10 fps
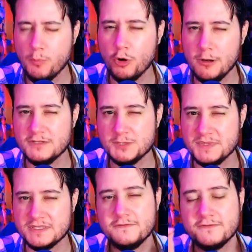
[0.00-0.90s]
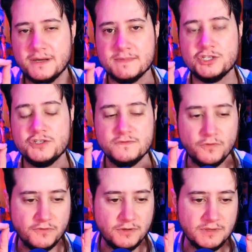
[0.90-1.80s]
problema especificamente
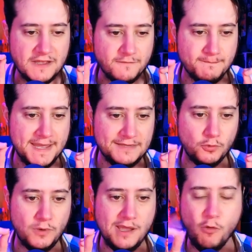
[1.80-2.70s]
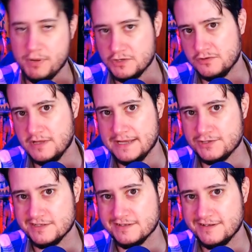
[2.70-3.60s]
envolvendo Death Metal é um
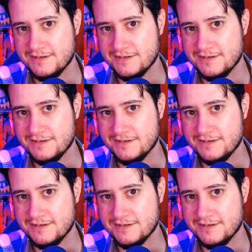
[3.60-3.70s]
personagem,